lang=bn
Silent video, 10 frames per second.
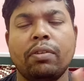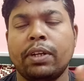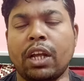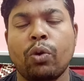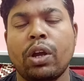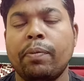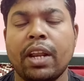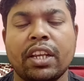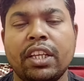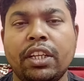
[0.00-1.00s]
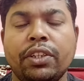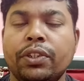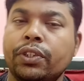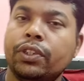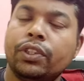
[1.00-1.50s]
মানে কাউকে আমরা আর কি
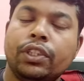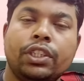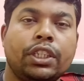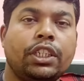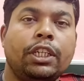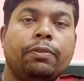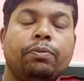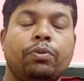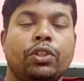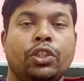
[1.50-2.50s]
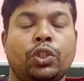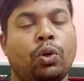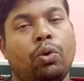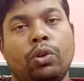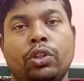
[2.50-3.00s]
ঠিক আছে
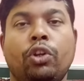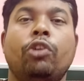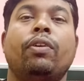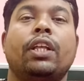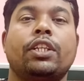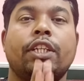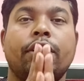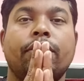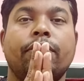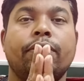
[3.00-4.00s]
চলুন ধন্যবাদ আজকে